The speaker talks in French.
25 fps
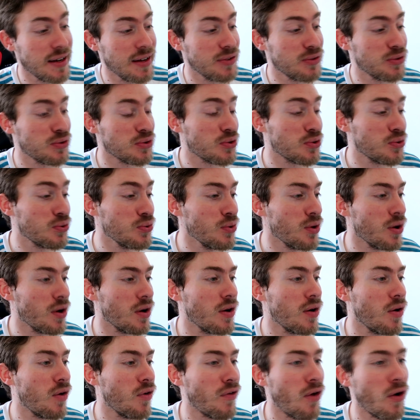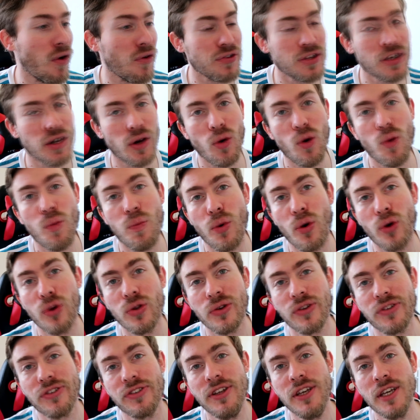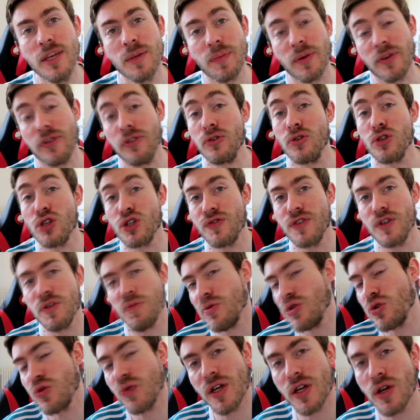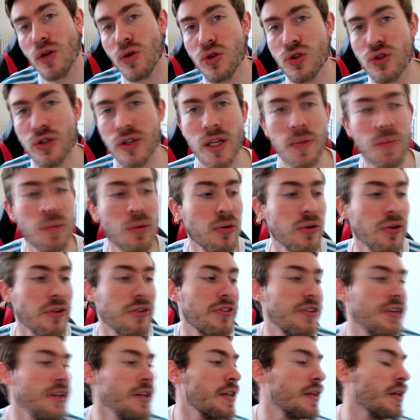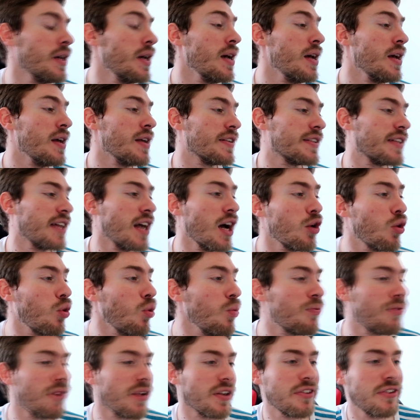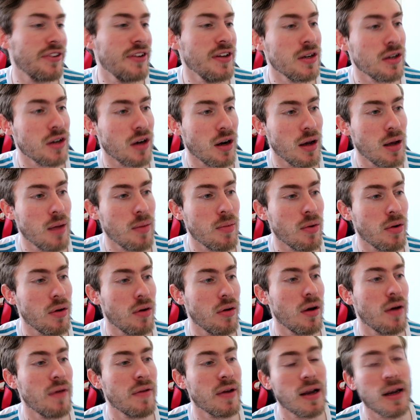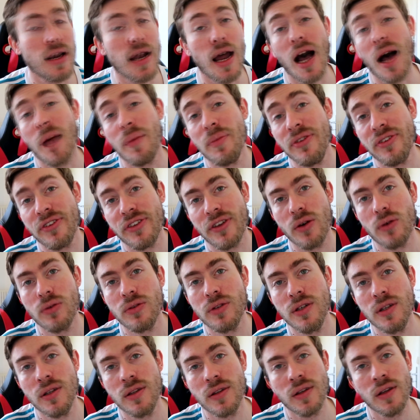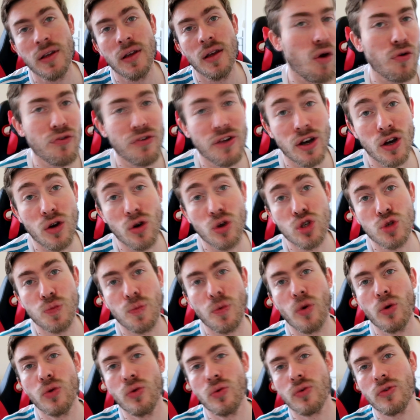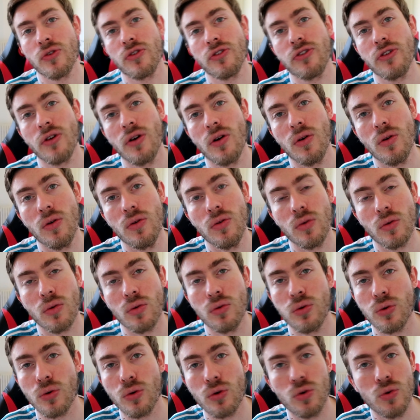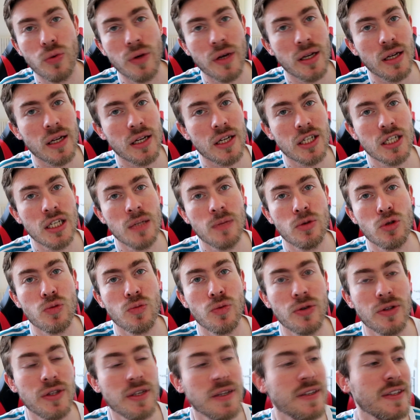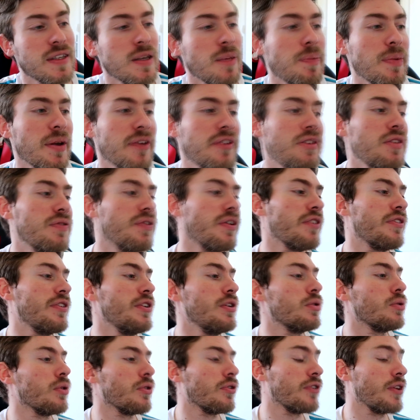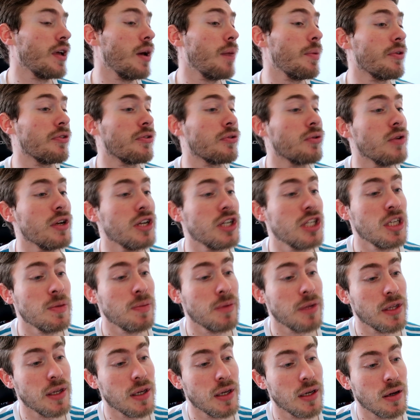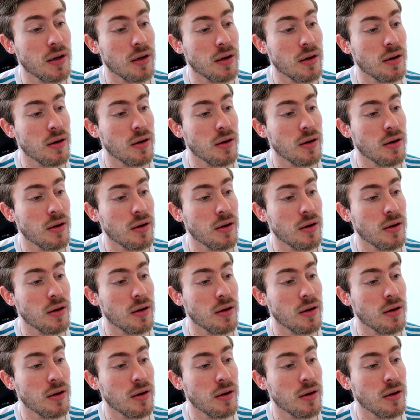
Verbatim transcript: euh, du coup, euh, on va en venir aux pronostics parce que je vais me jouer au jeu des pronostics. C'est un groupe facile quand même avec l'Arabie Saoudite. Enfin, quand je prononce le nom de l'Uruguay et de l'Égypte, je me dis que c'est pas si facile que ça parce que l'Égypte est